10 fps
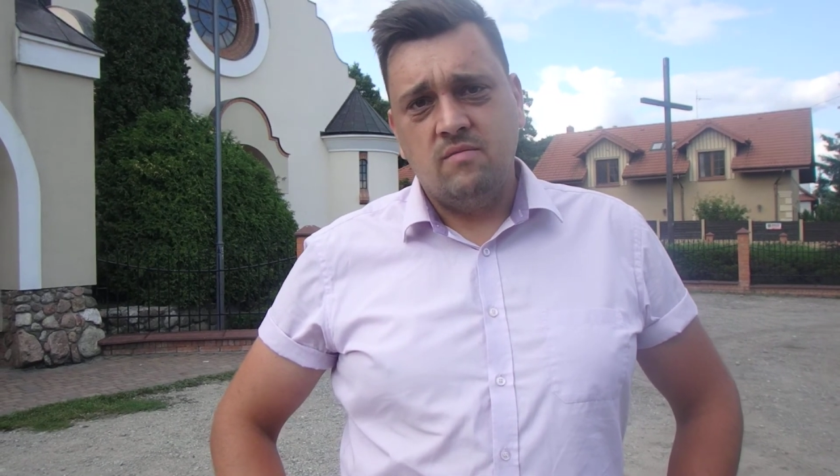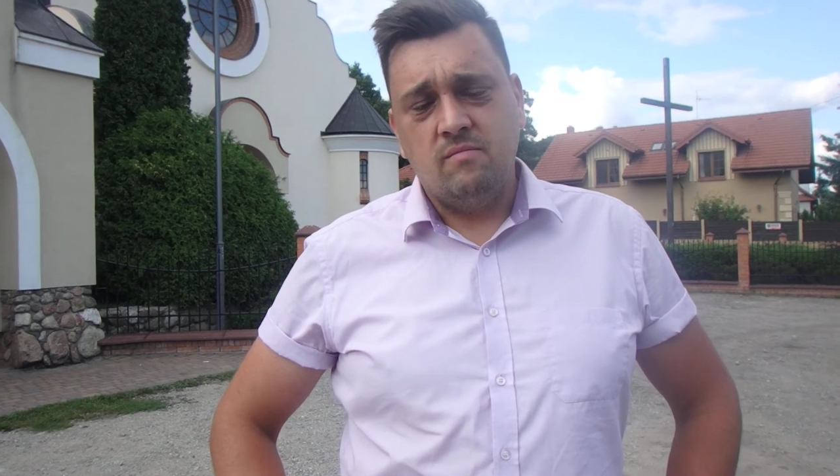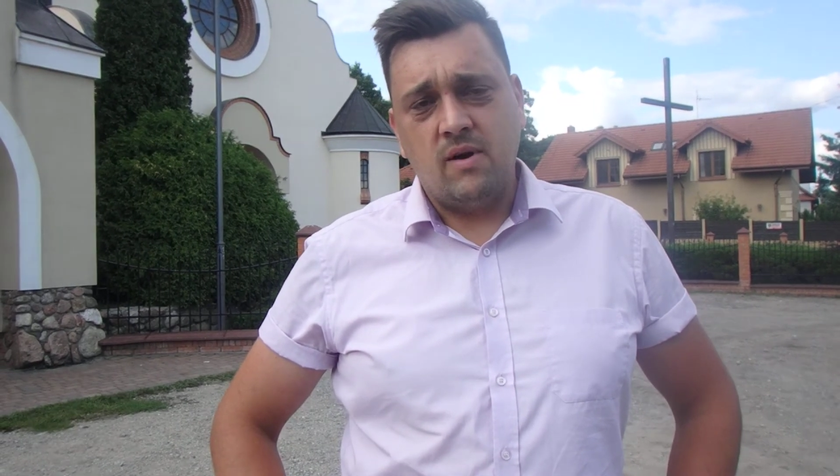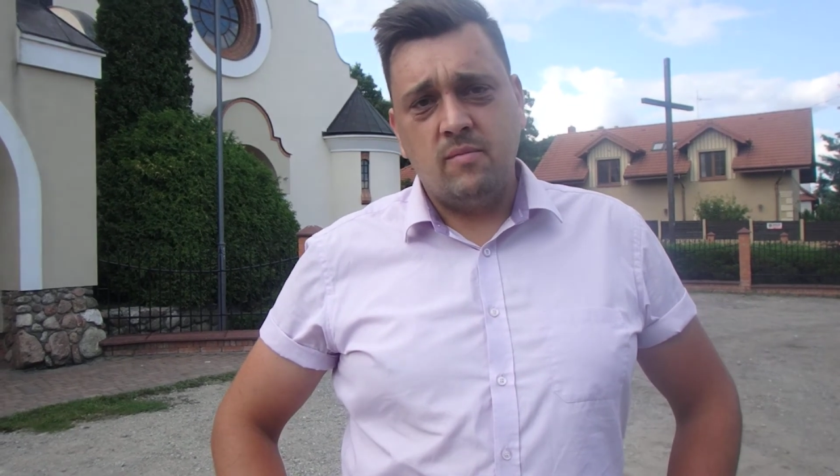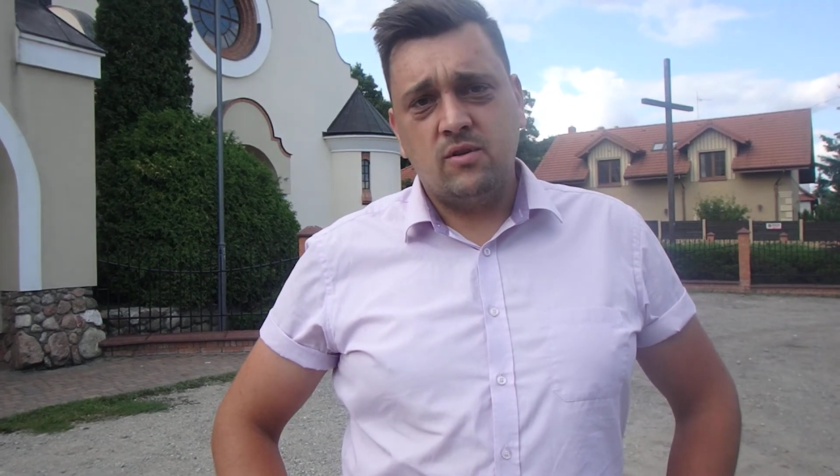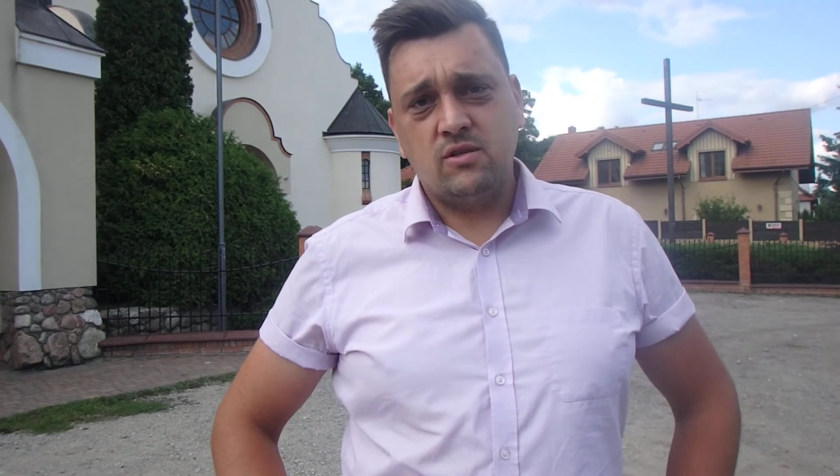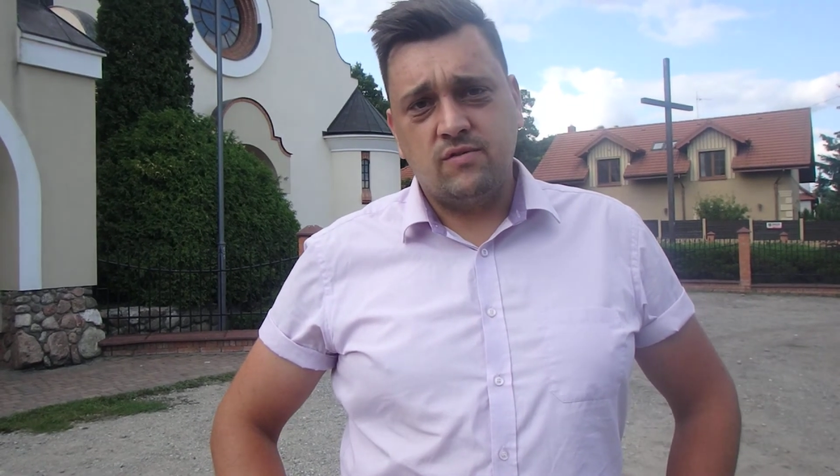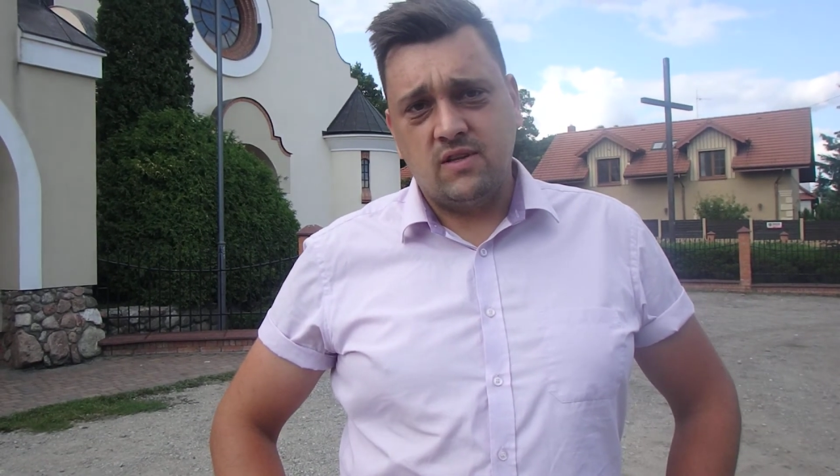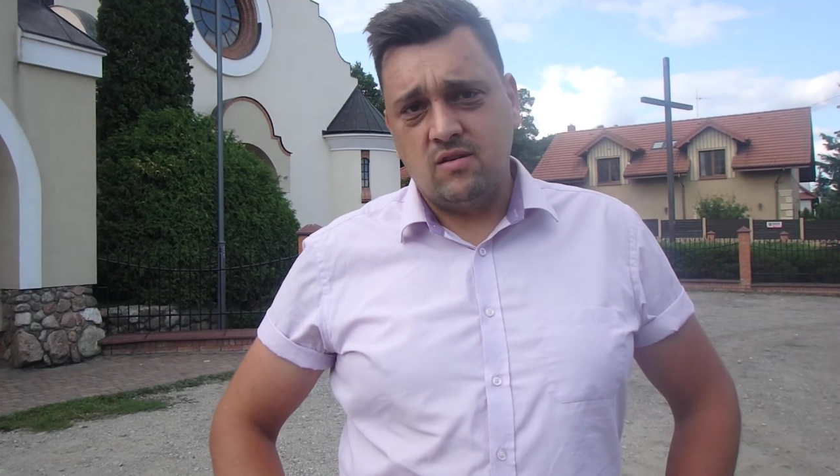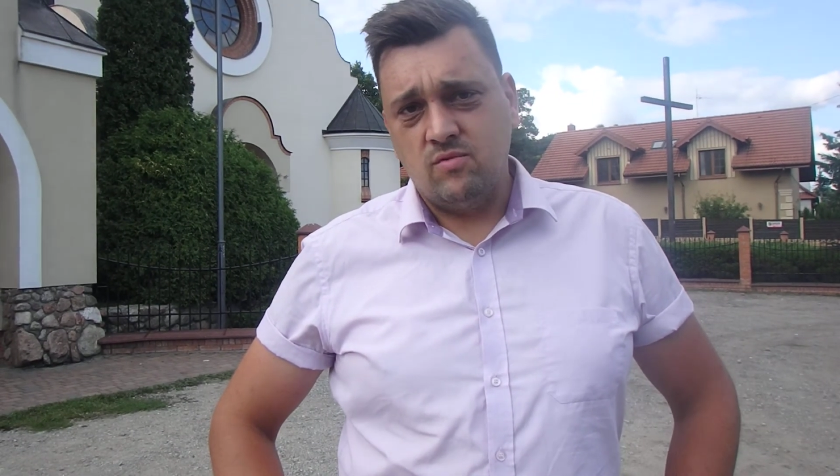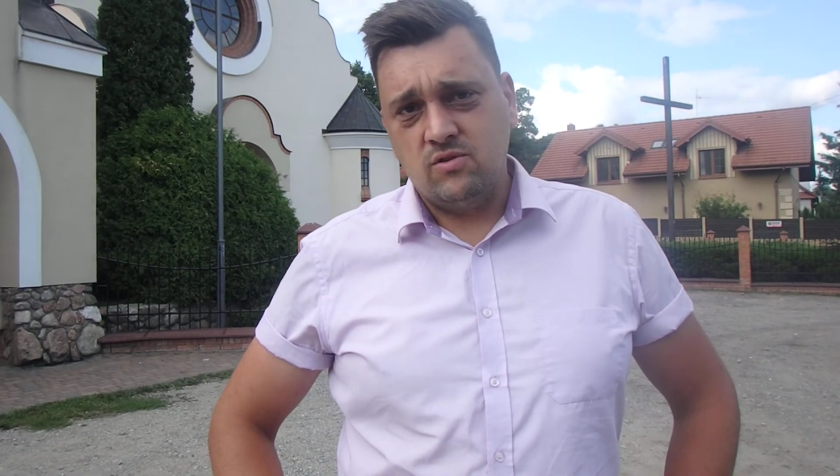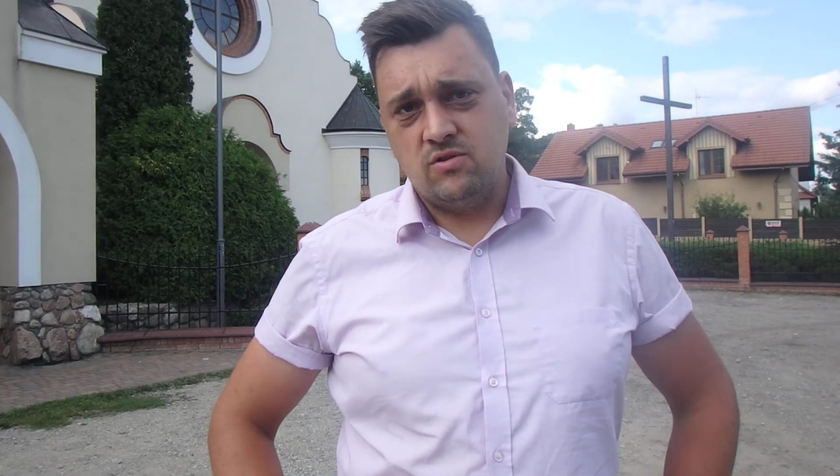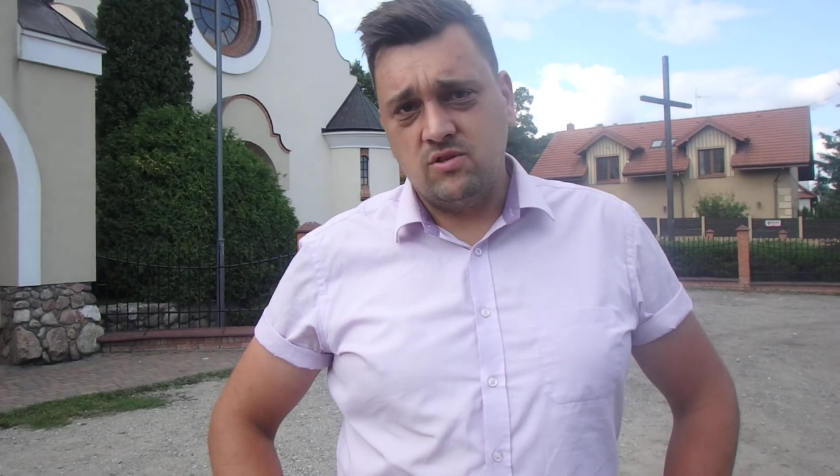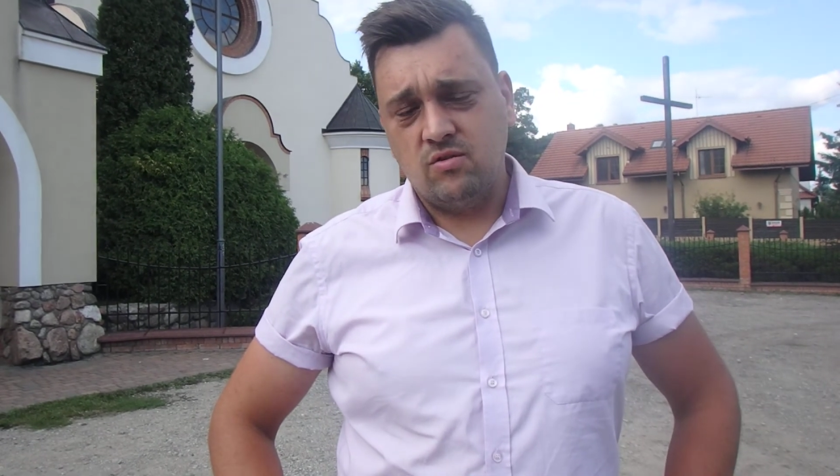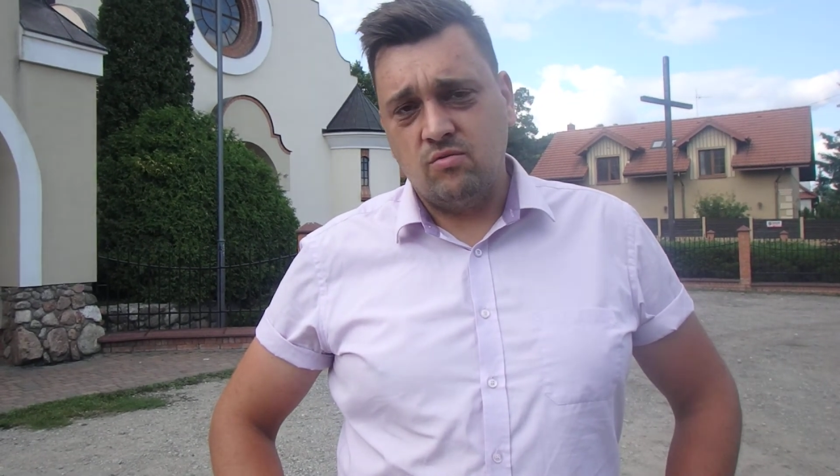Mamy też
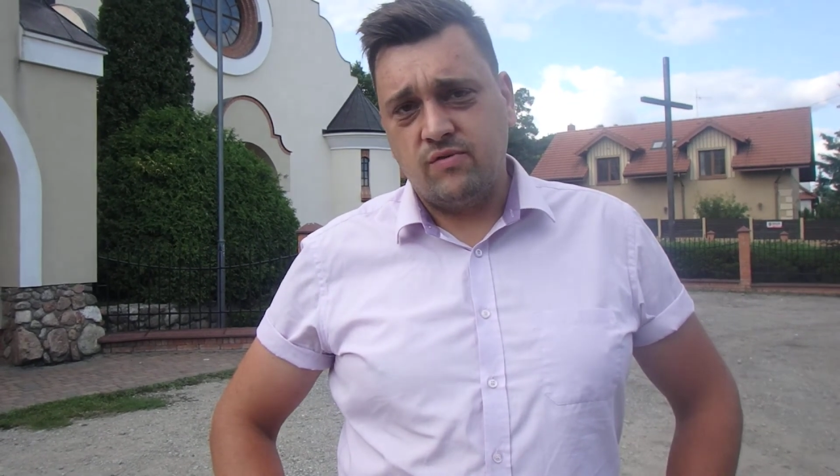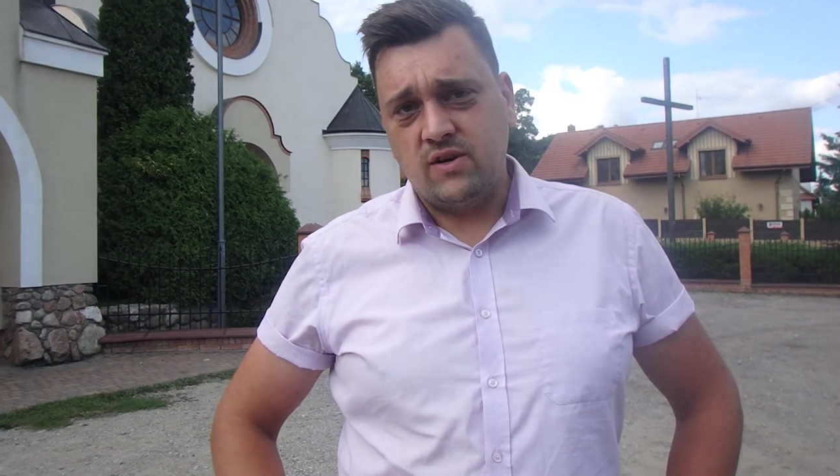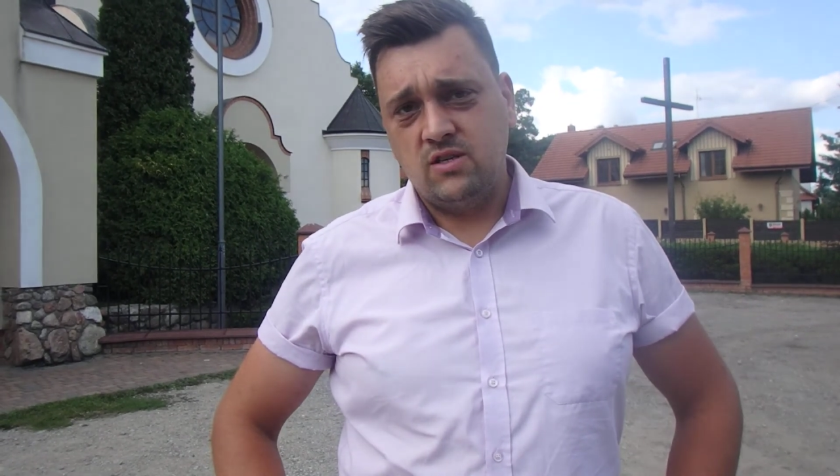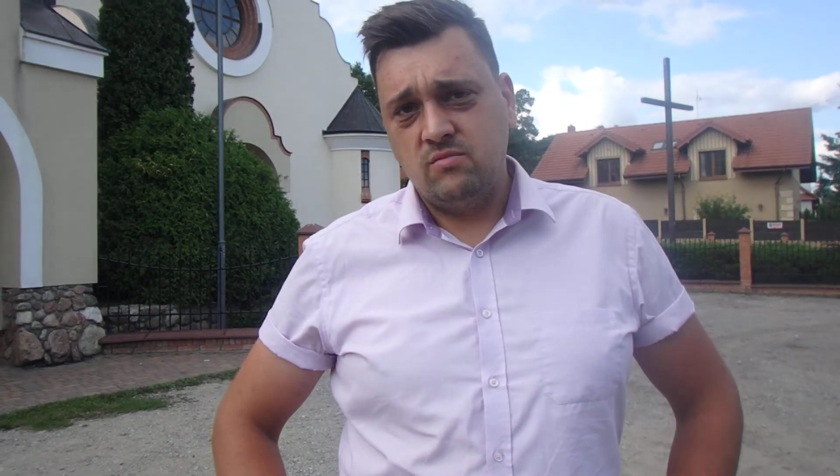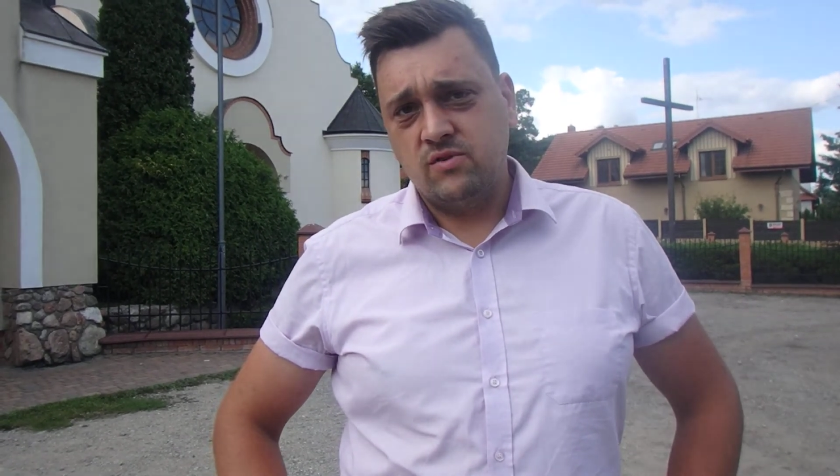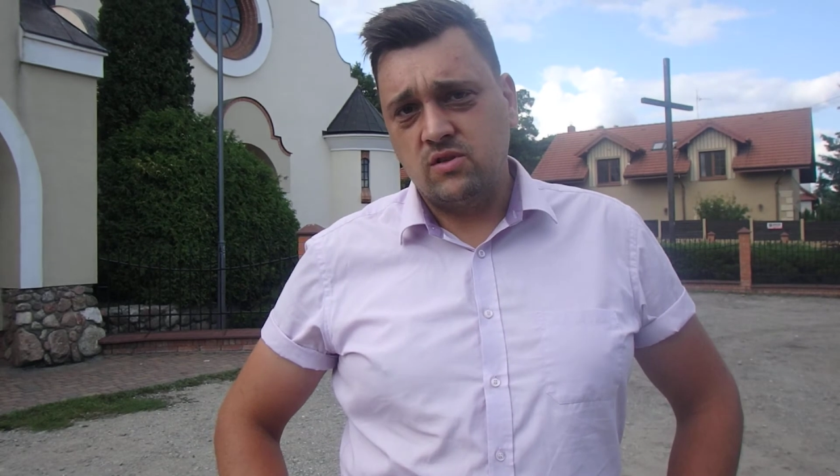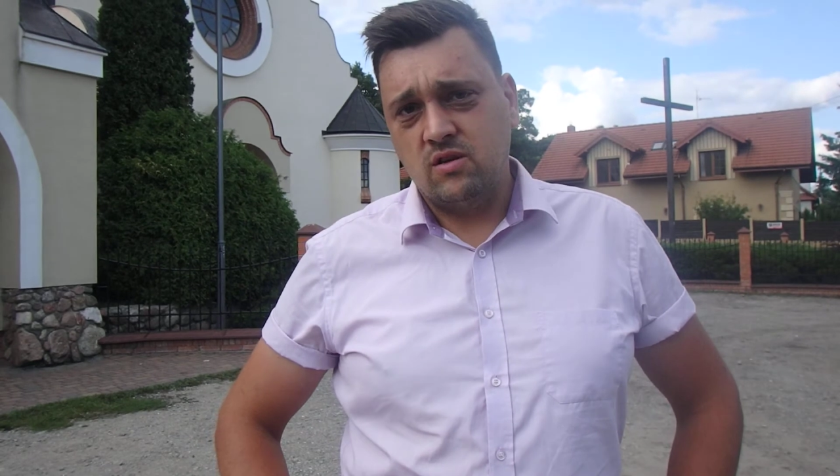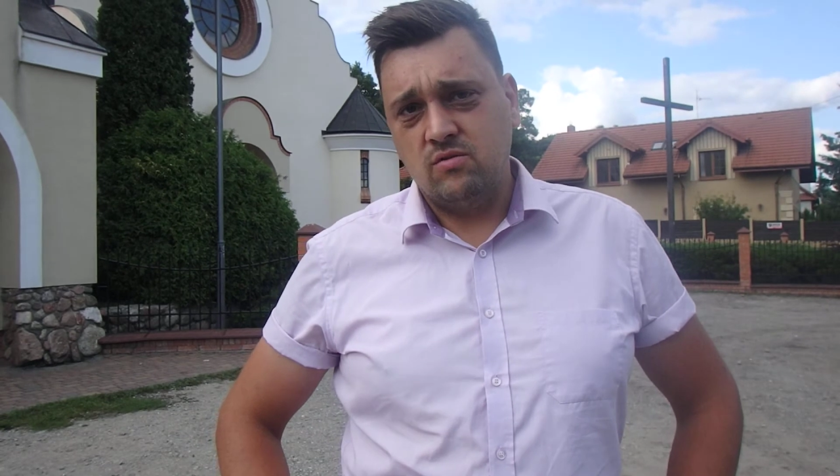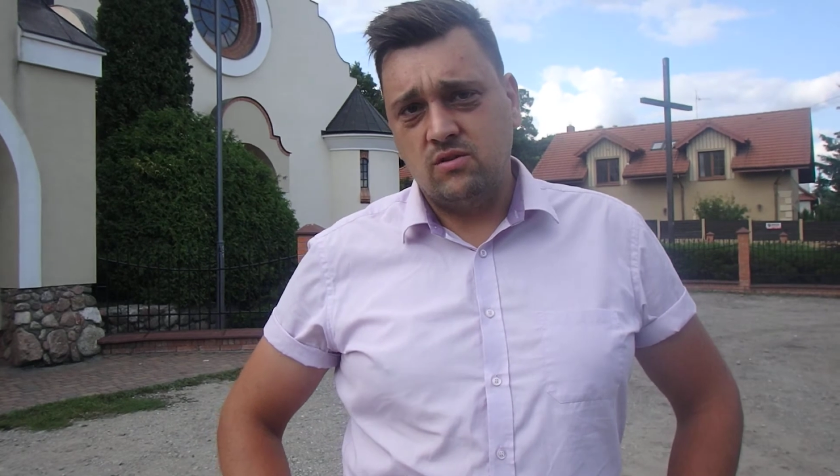świadomość, że nie utwardzimy wszystkich